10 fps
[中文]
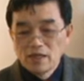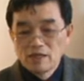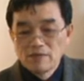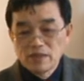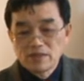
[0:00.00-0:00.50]

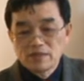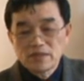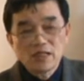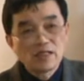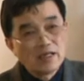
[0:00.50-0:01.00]
那么
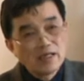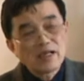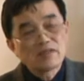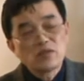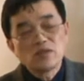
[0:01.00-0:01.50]
这个能
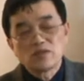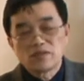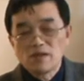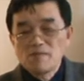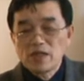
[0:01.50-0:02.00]
量具有
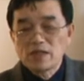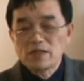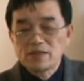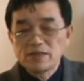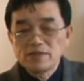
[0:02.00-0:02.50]
生命
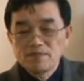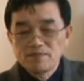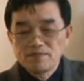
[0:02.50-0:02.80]
特征，